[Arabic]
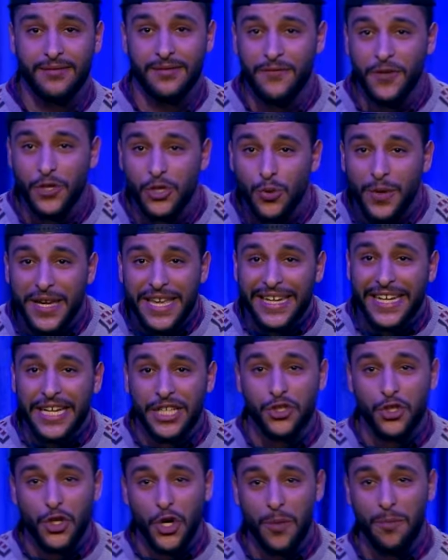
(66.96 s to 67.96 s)
في شويه
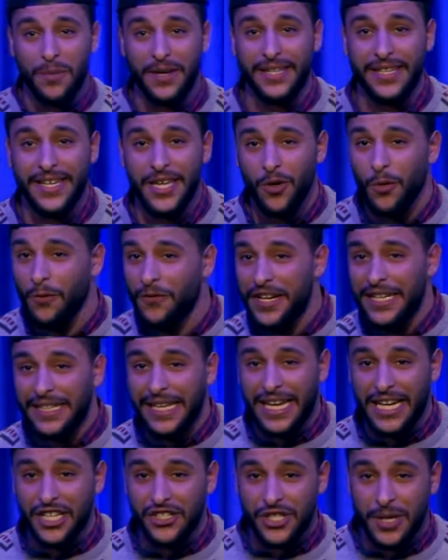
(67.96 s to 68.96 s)
كاتشوب اوكي وفريت
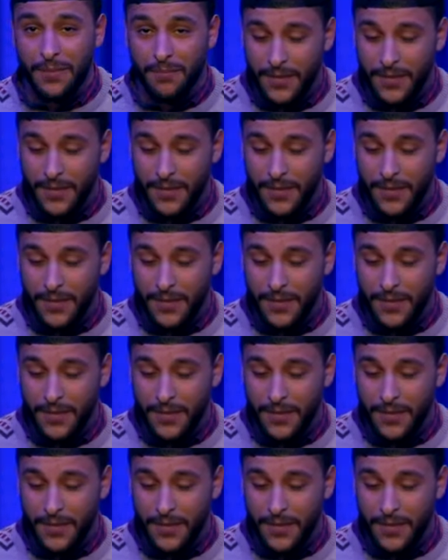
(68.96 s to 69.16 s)
على جنب